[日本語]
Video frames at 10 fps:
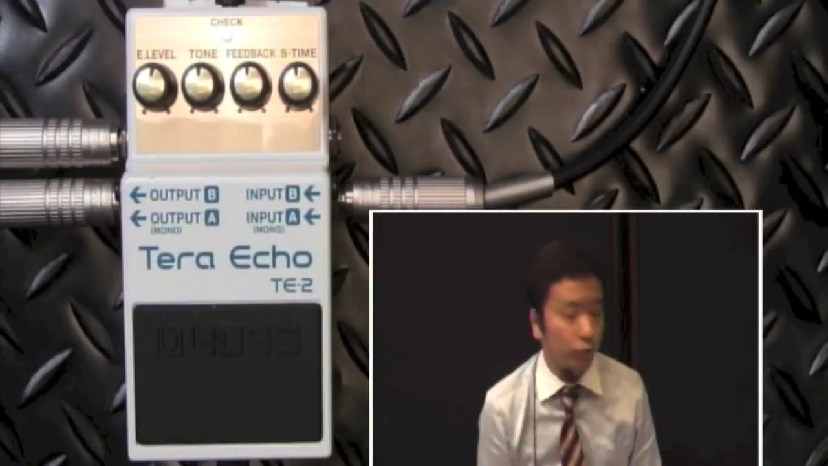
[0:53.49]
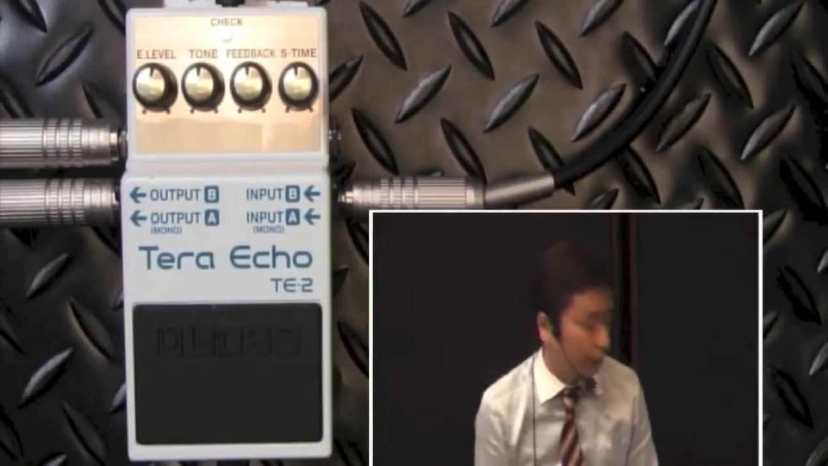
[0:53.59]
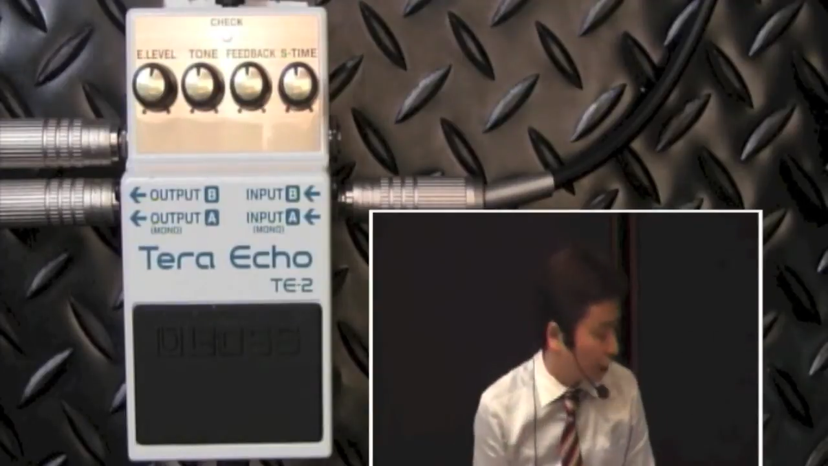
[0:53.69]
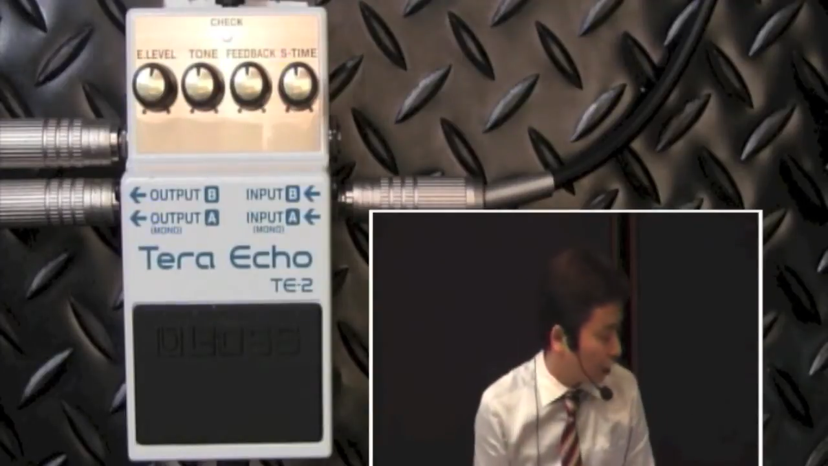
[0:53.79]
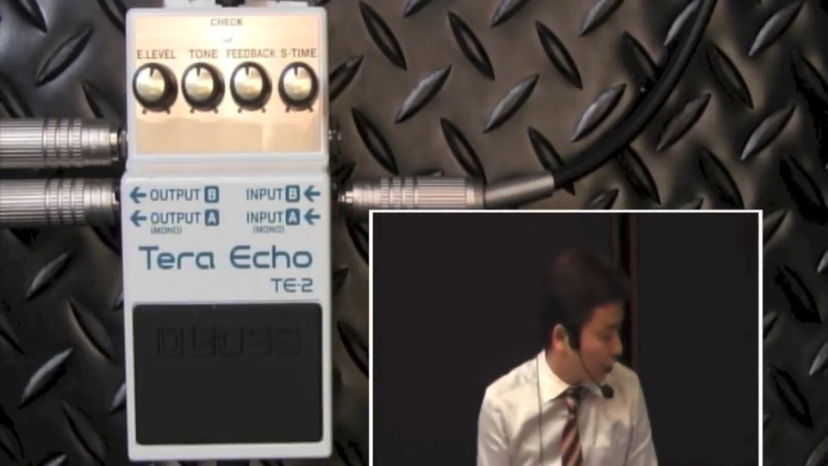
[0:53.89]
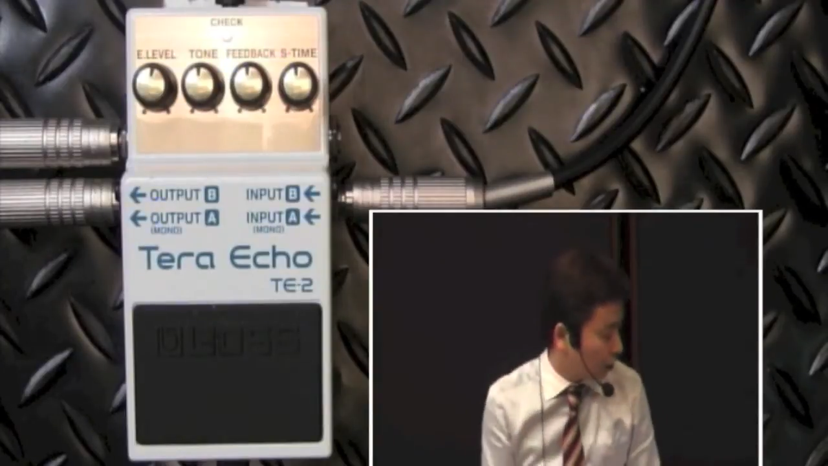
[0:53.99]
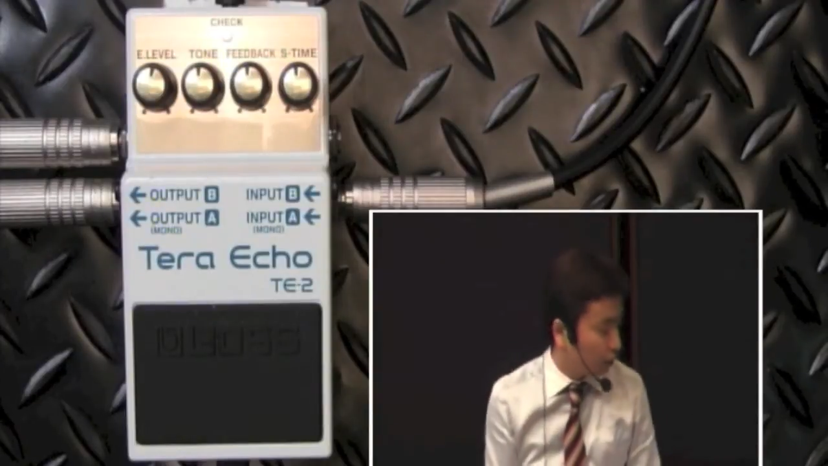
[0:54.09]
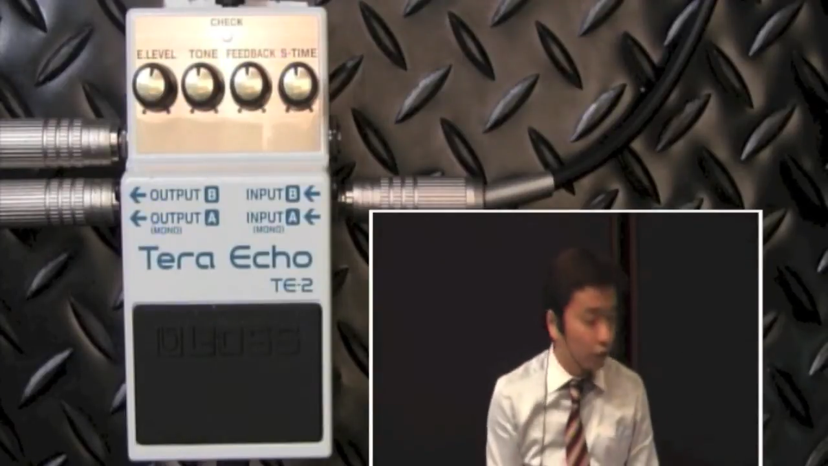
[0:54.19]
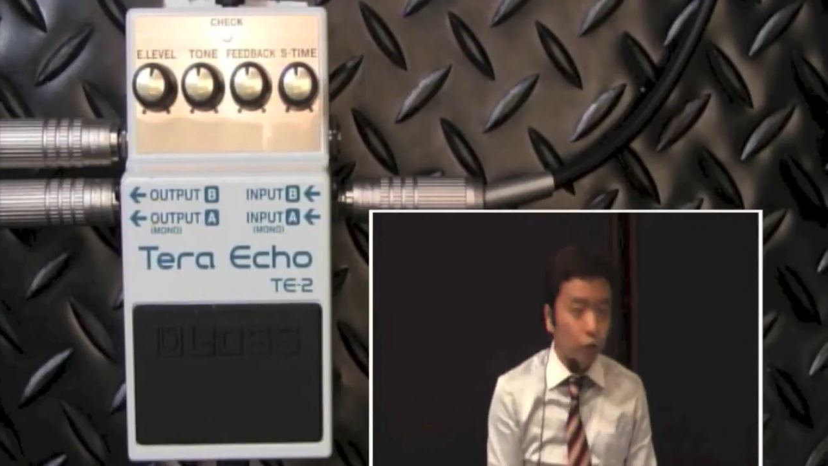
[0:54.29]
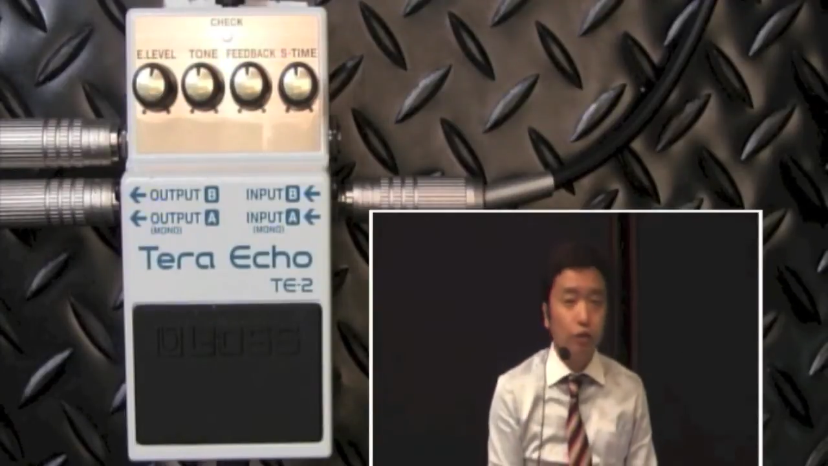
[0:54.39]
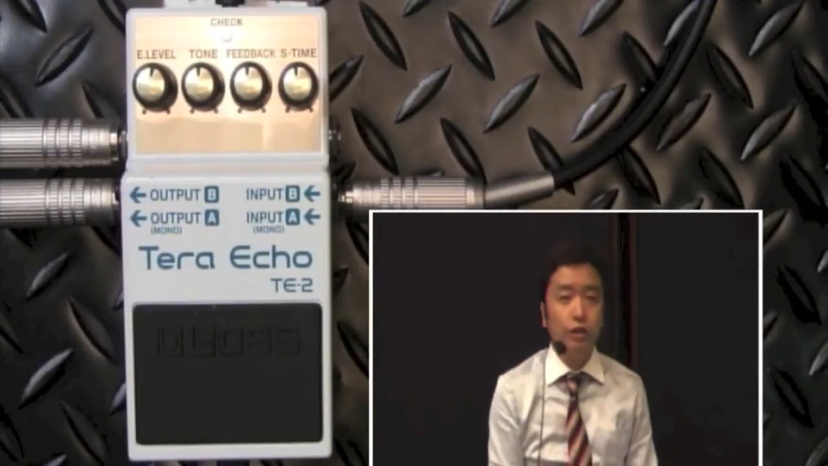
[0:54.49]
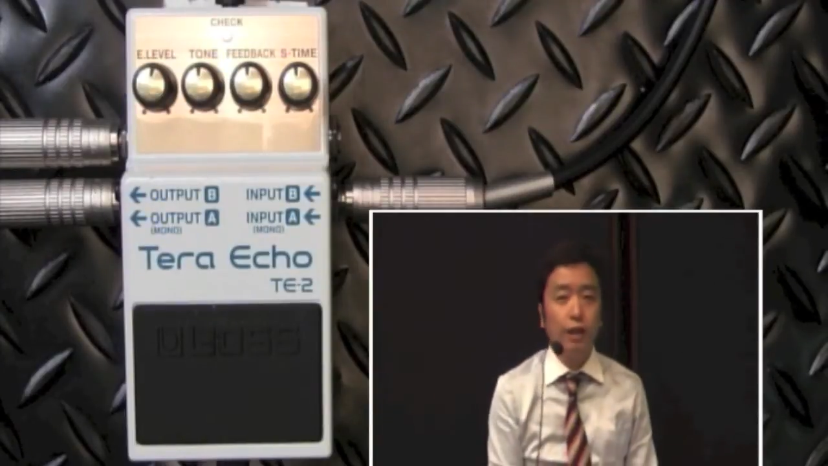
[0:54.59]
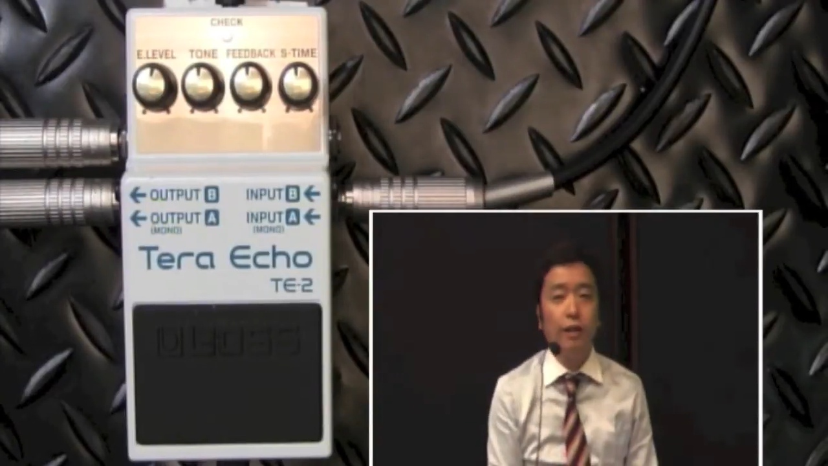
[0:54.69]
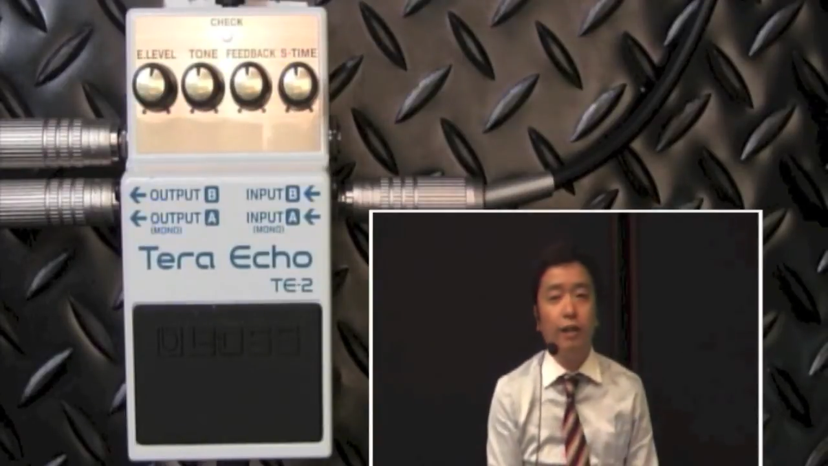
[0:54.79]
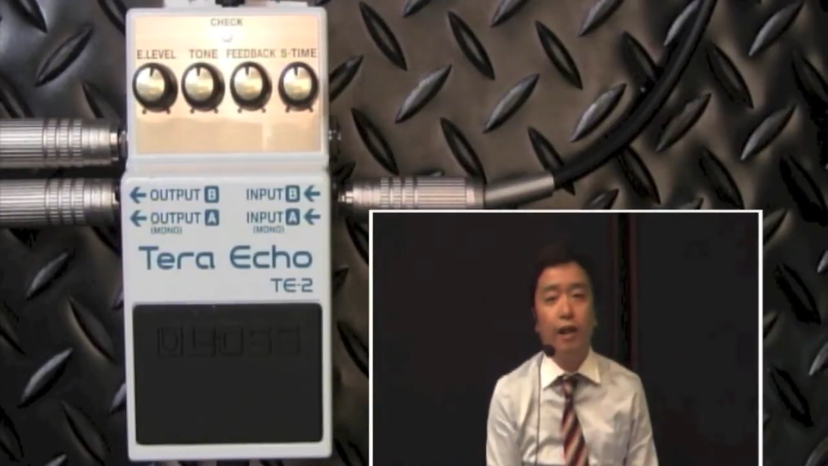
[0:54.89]
ティーイーツー です
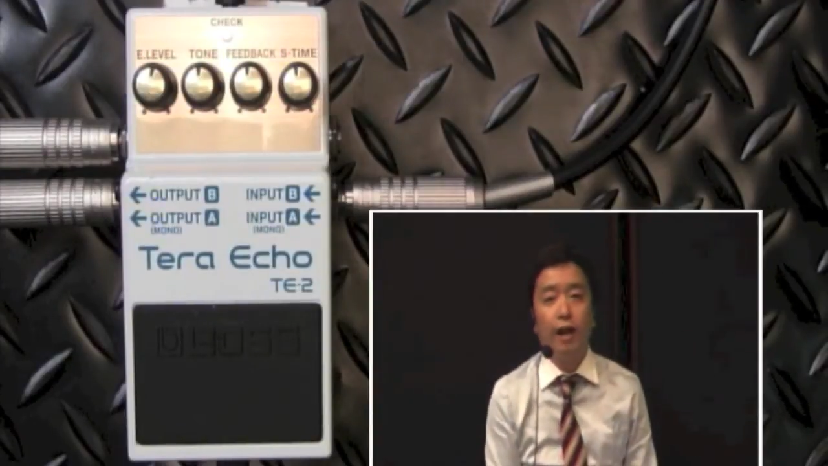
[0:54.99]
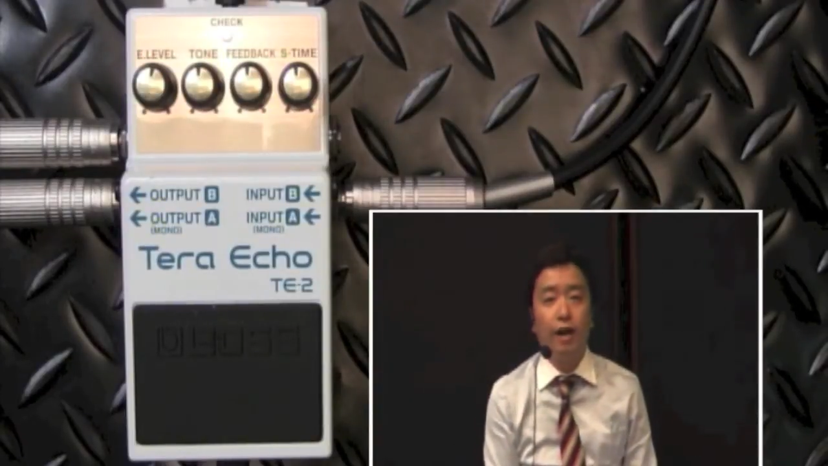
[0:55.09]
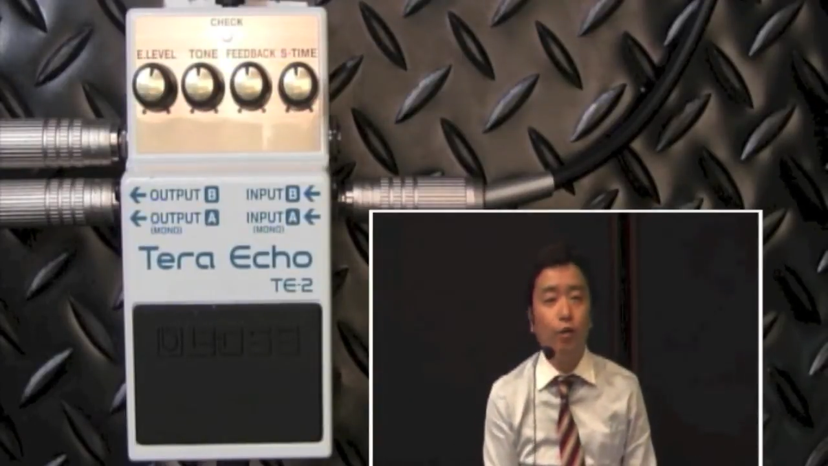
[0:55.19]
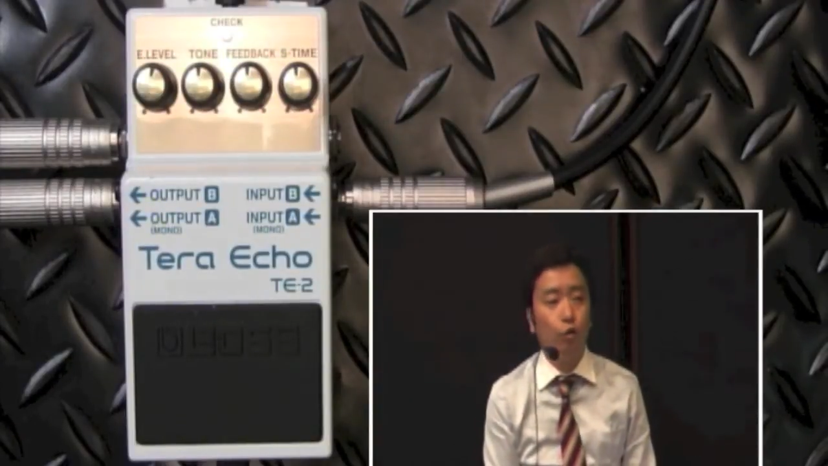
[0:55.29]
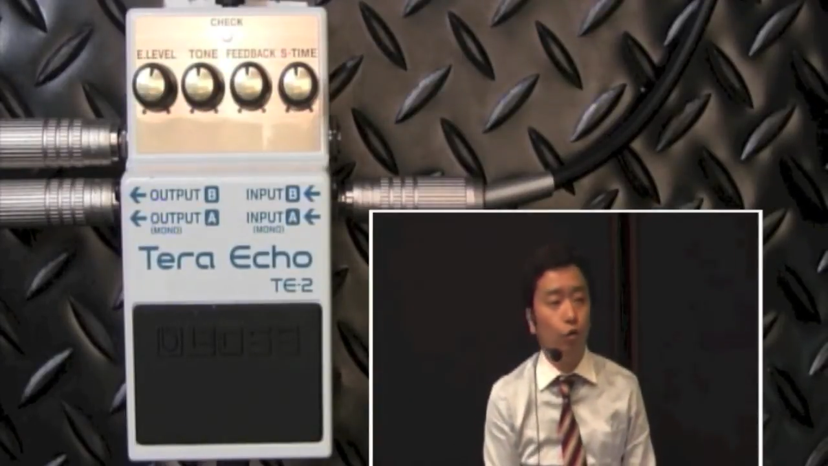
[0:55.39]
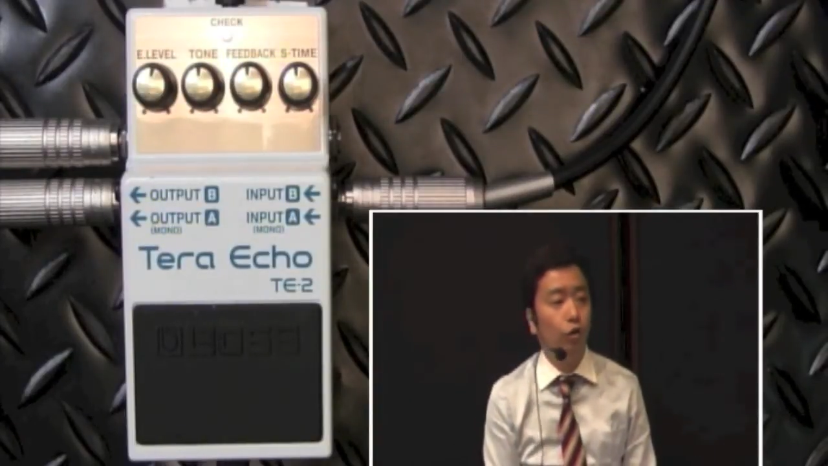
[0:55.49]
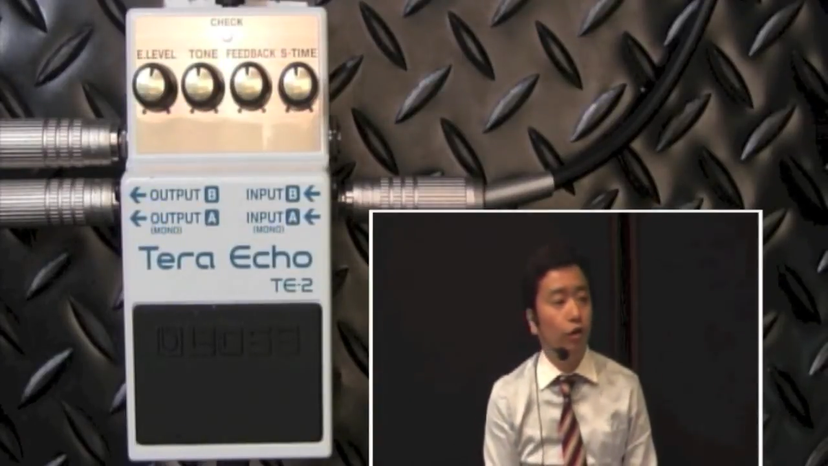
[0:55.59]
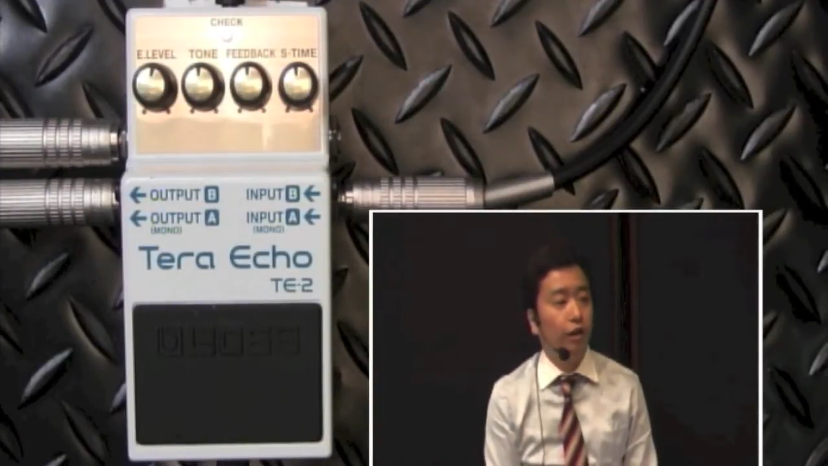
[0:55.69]
ね。テラエコー。